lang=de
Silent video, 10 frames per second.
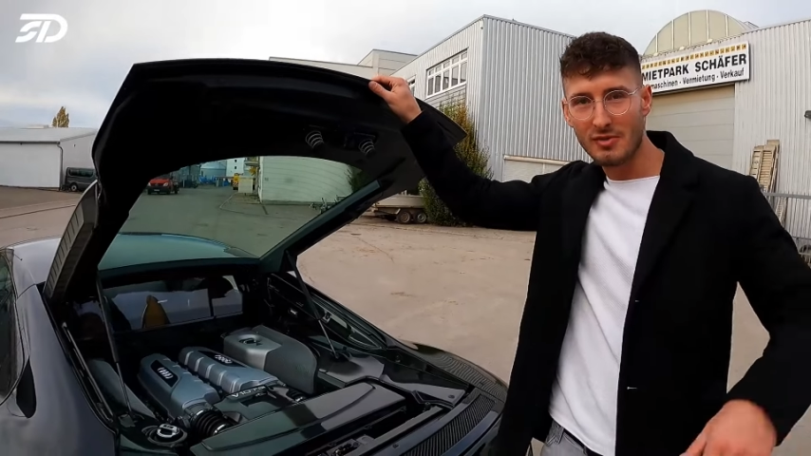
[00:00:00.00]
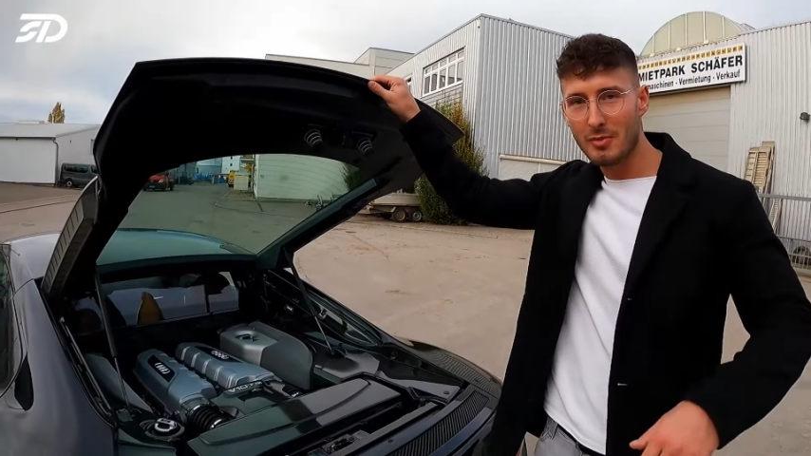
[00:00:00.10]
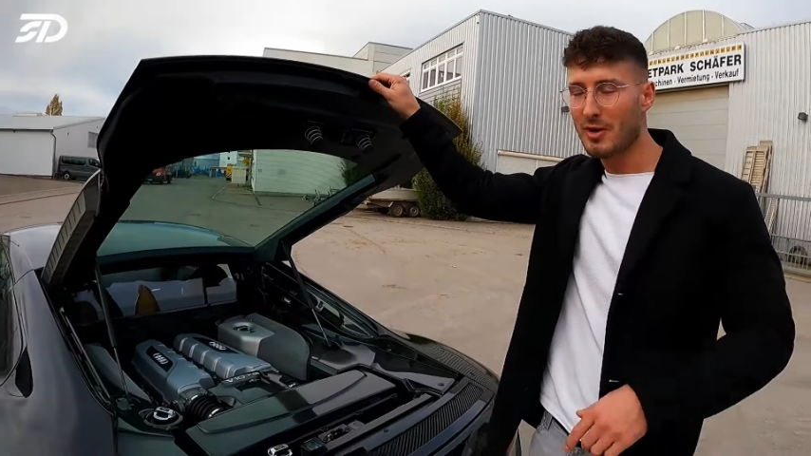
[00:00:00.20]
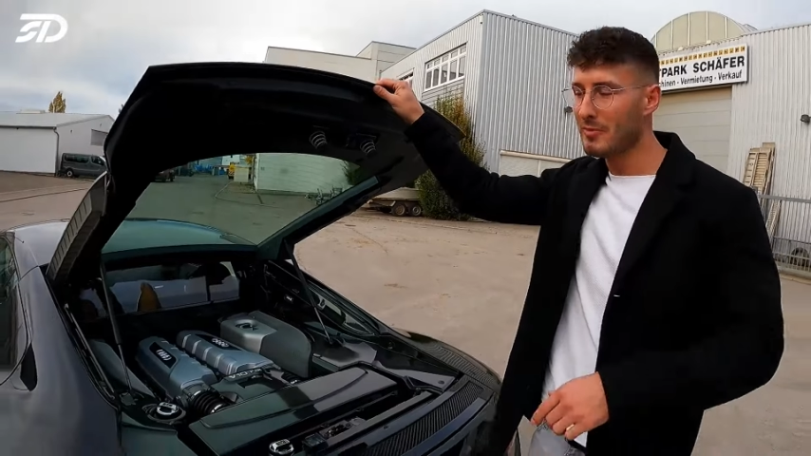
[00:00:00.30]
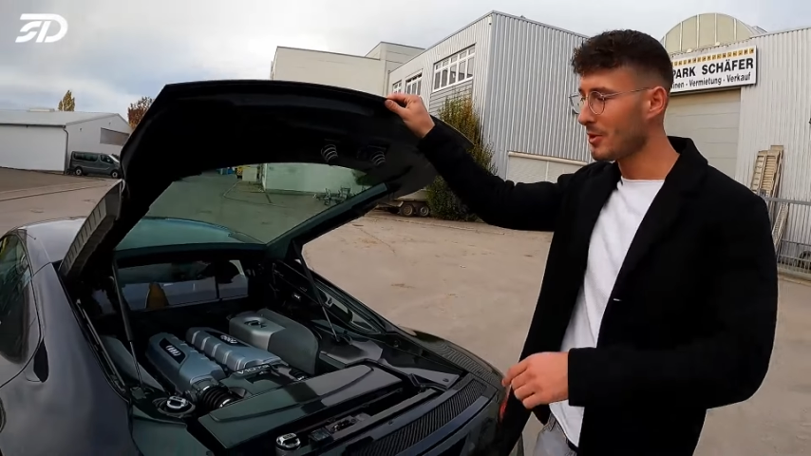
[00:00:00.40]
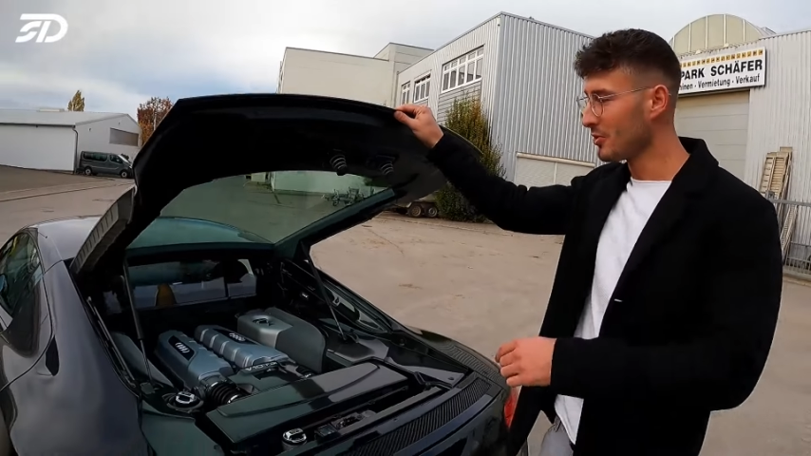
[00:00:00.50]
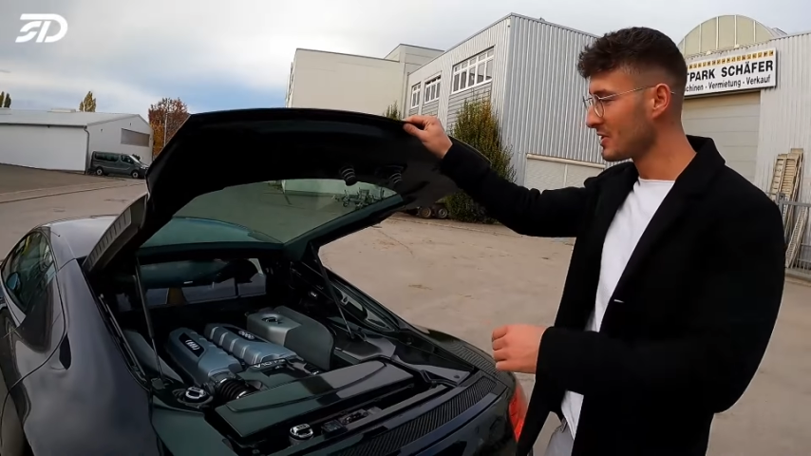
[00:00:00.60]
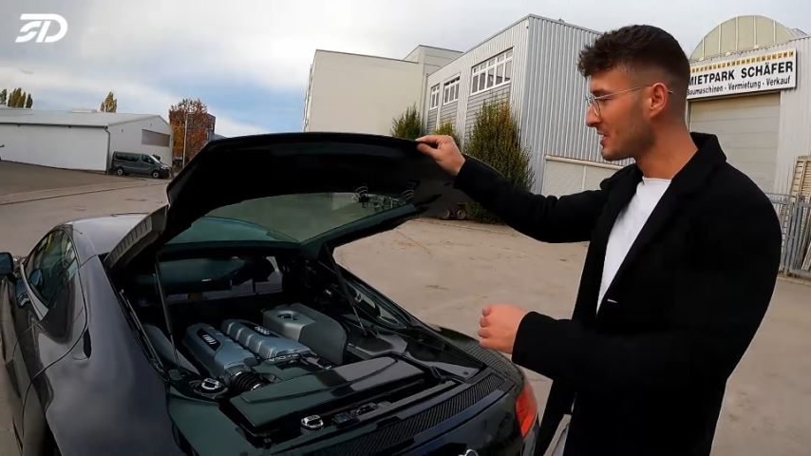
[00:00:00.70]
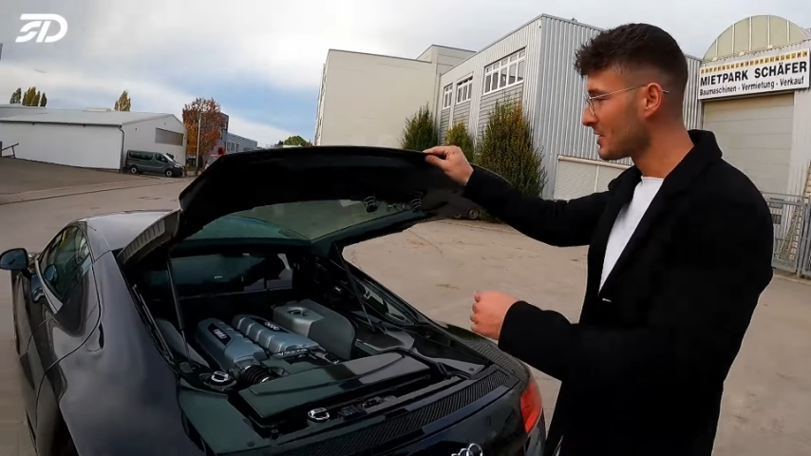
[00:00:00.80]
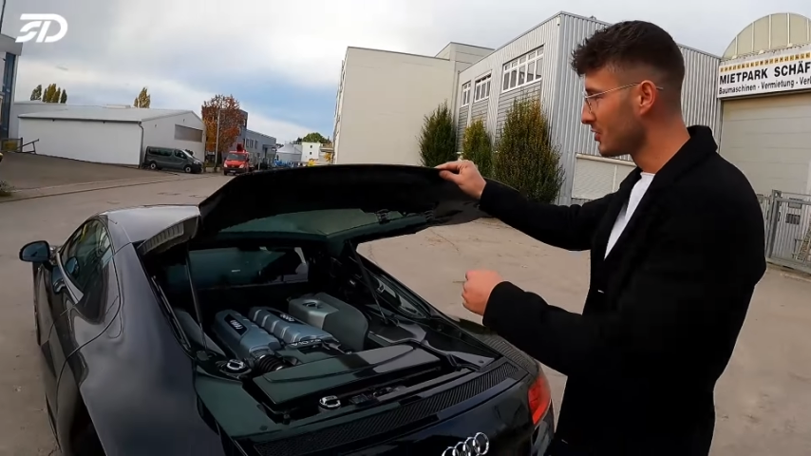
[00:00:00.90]
Wir machen mal einen
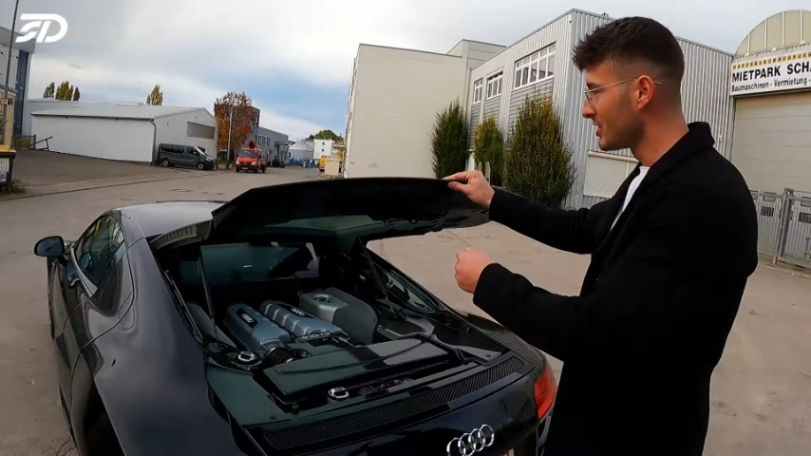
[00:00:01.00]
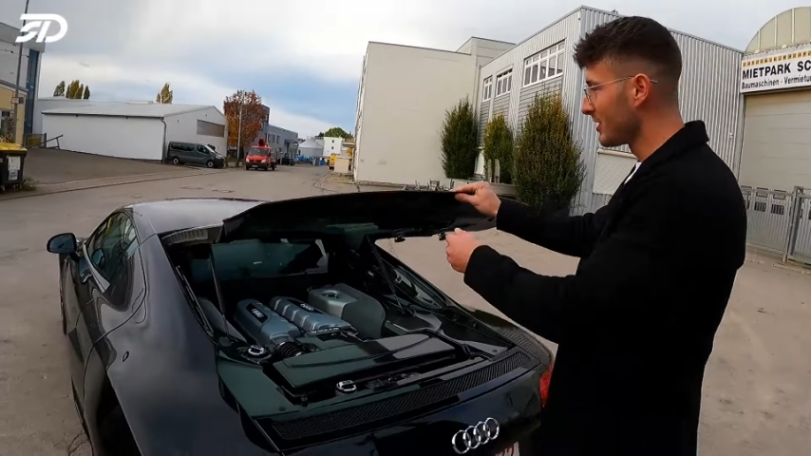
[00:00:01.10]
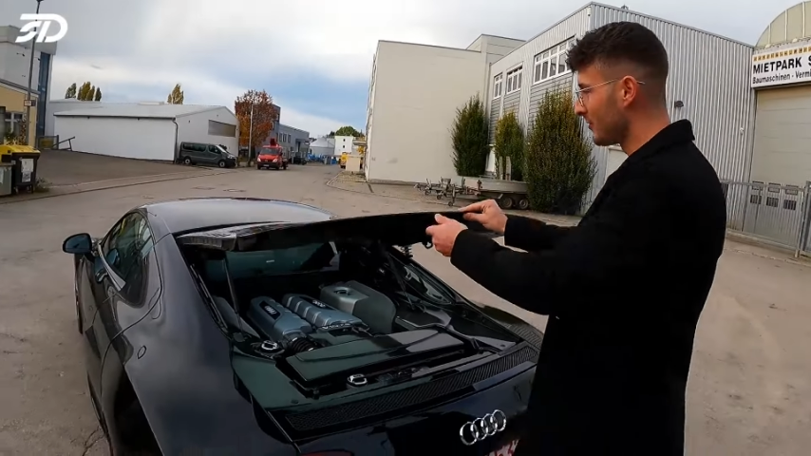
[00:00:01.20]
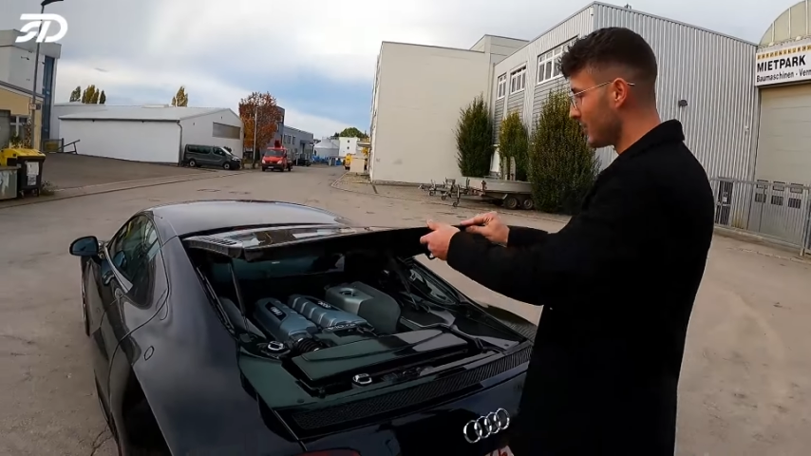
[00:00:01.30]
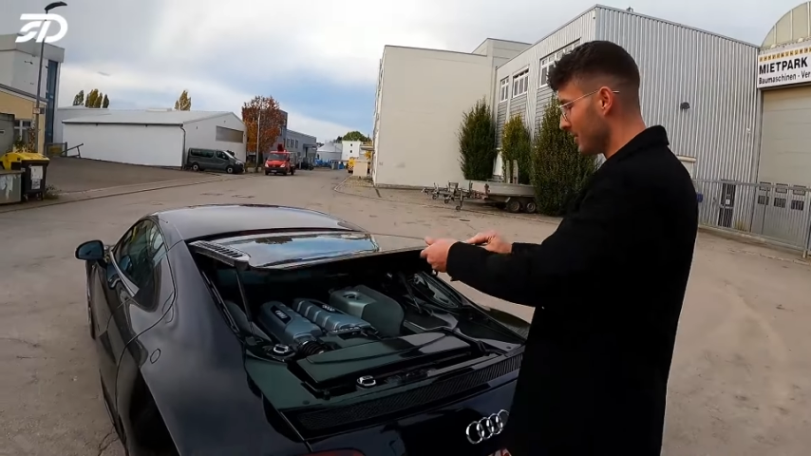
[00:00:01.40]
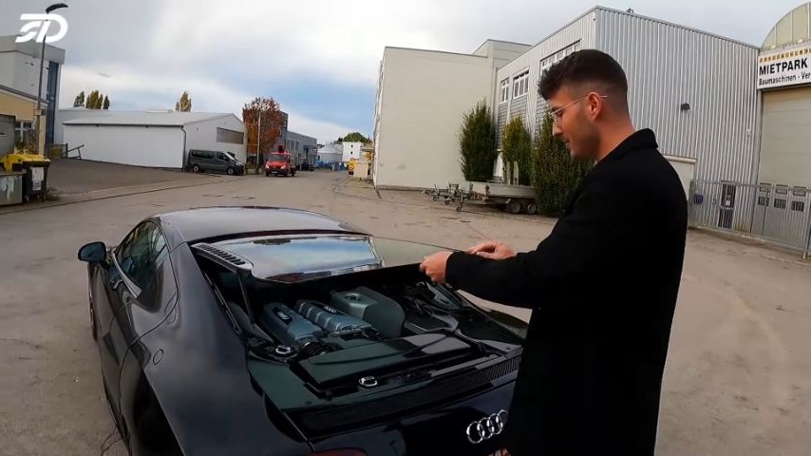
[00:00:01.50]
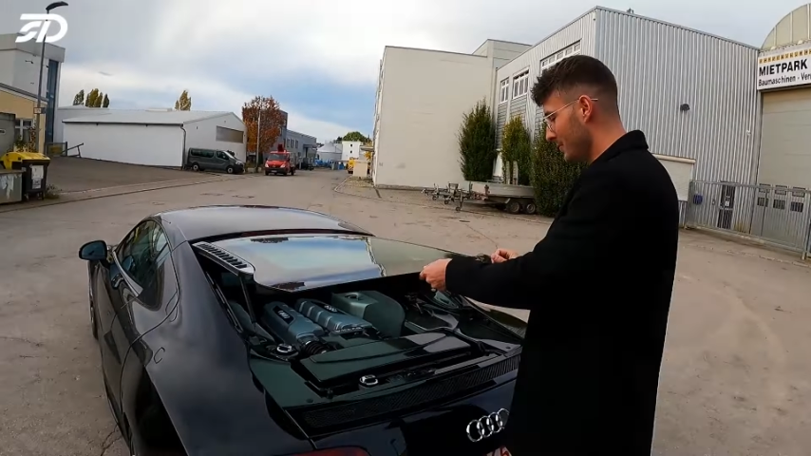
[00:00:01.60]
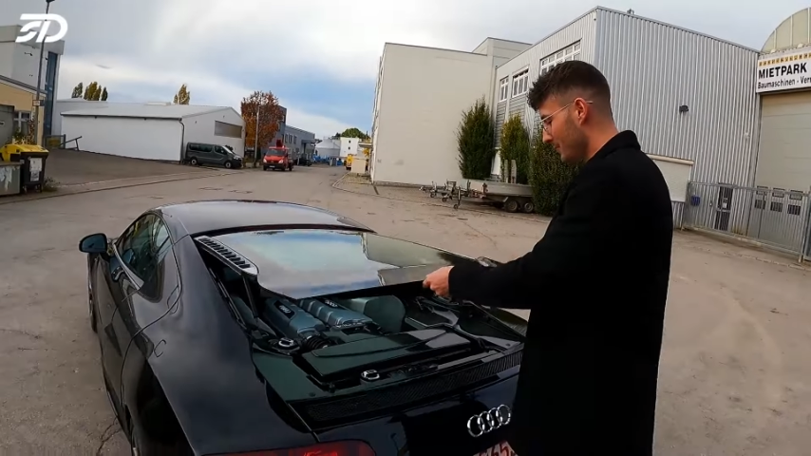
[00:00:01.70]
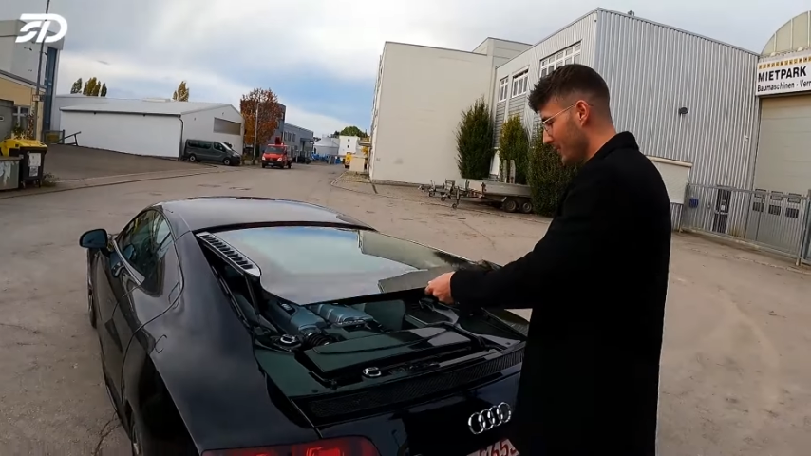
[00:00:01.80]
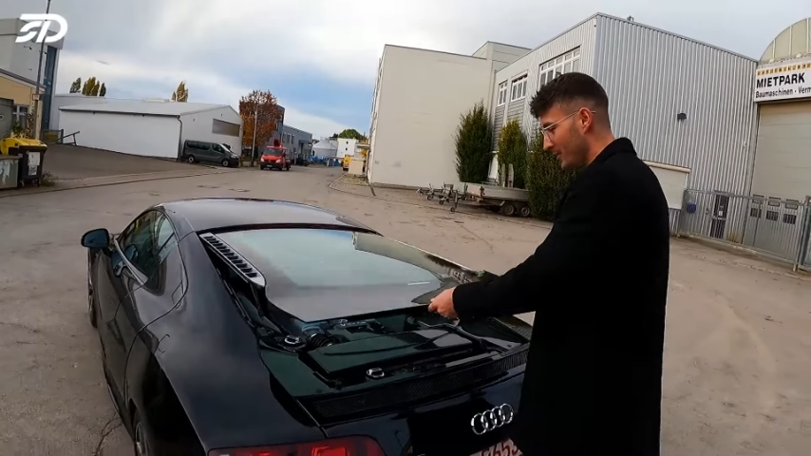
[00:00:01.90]
kurzen Soundcheck von dem,
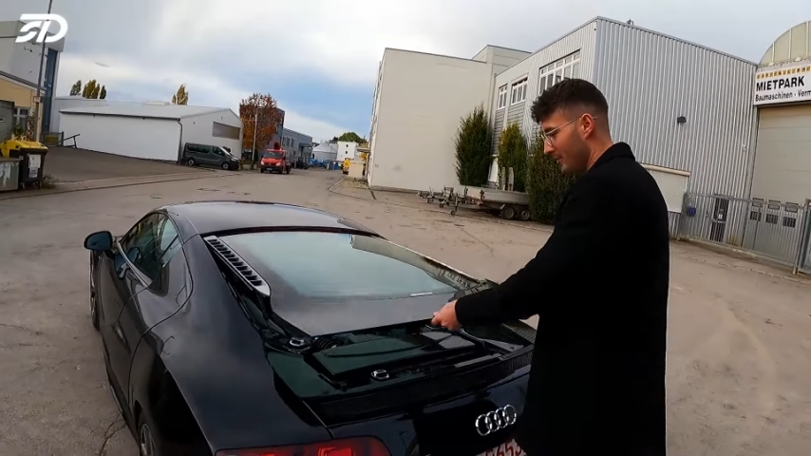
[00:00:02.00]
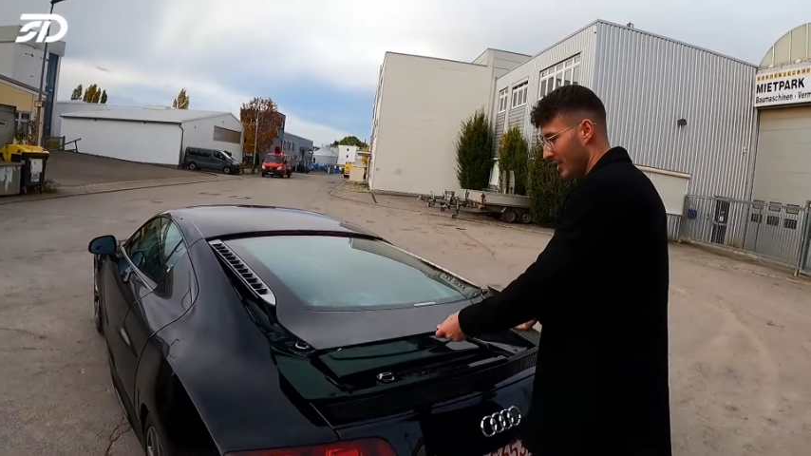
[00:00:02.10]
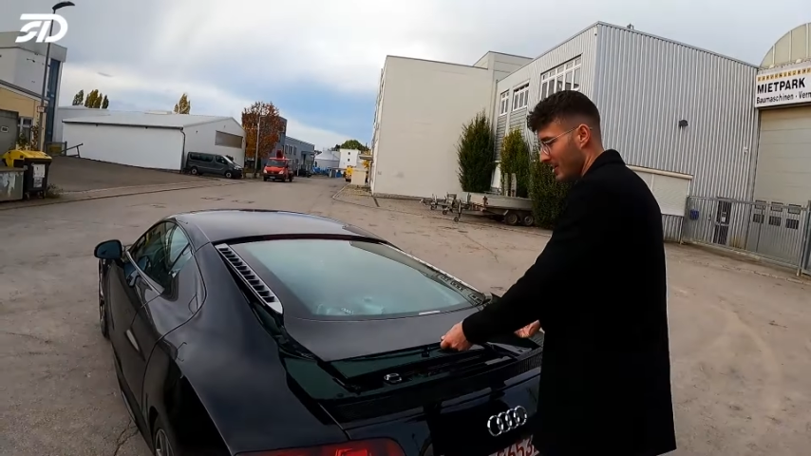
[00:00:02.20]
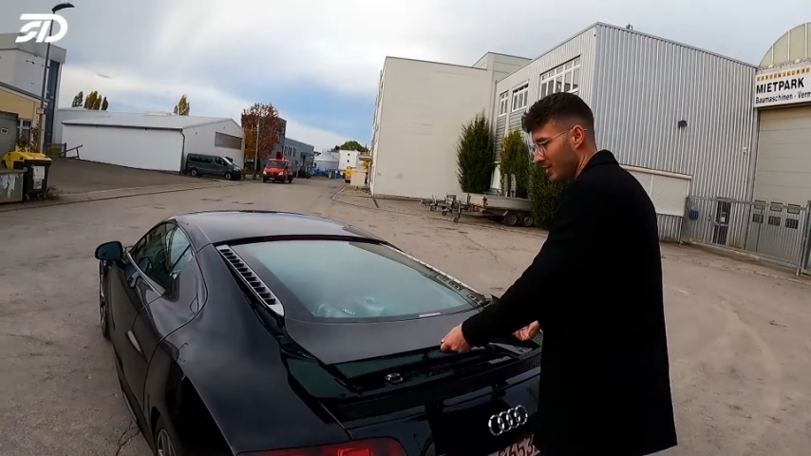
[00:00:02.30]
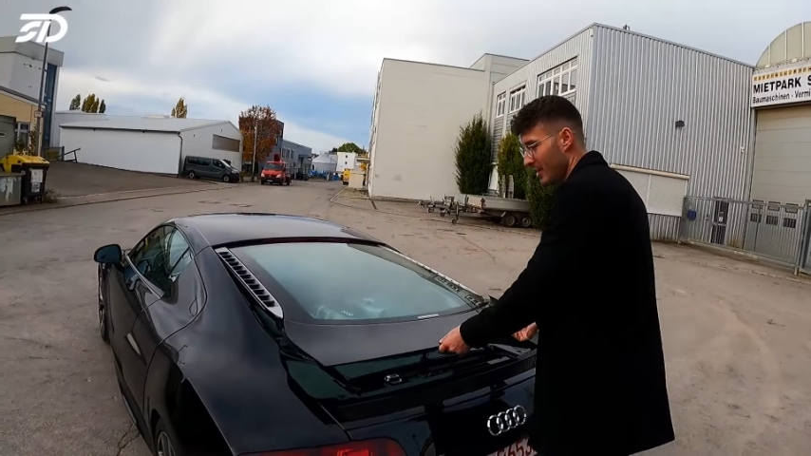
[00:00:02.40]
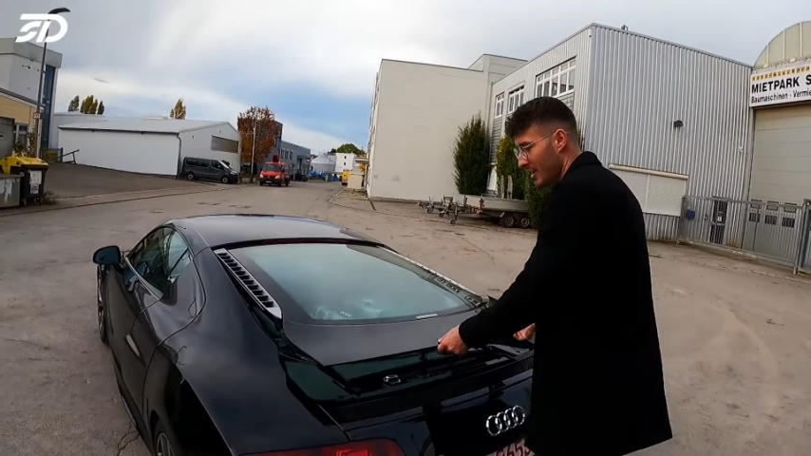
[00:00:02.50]
von dem Wagen.